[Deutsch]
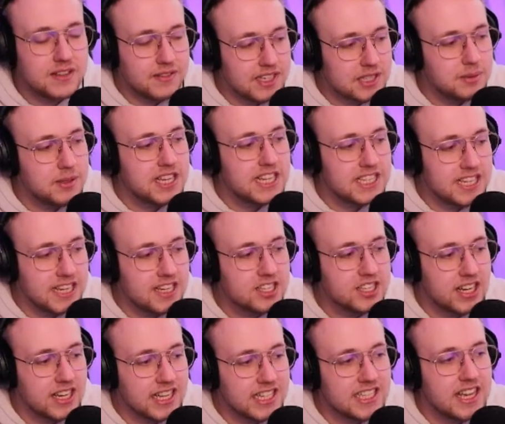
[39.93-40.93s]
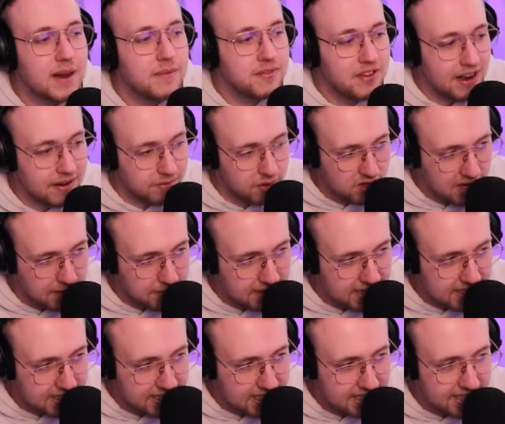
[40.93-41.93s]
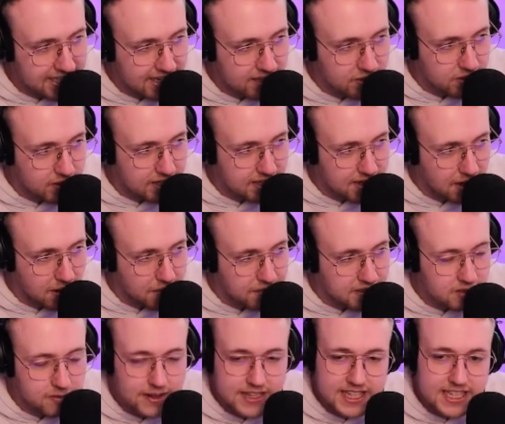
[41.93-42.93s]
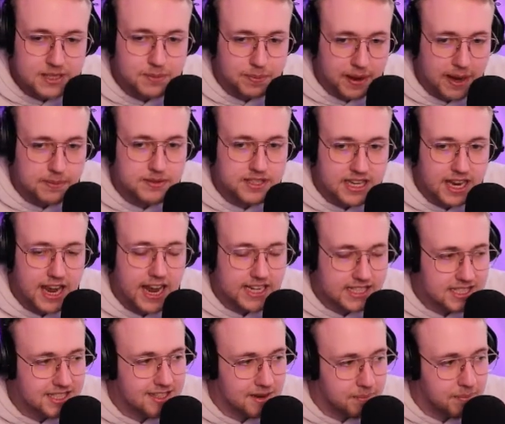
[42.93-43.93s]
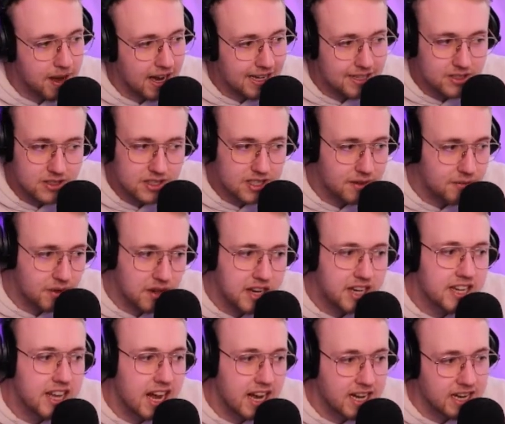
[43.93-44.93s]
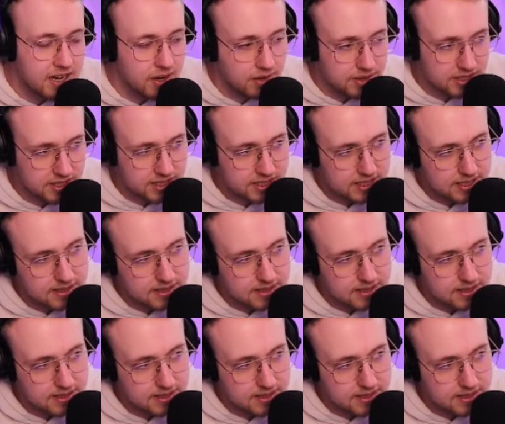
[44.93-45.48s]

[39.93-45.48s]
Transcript: ihr, was mich an seiner Stelle richtig abfangen würde, aber dass da Stat-Track drauf ist, weil das bremst erstens den Preis, es sieht wirklich kacke aus.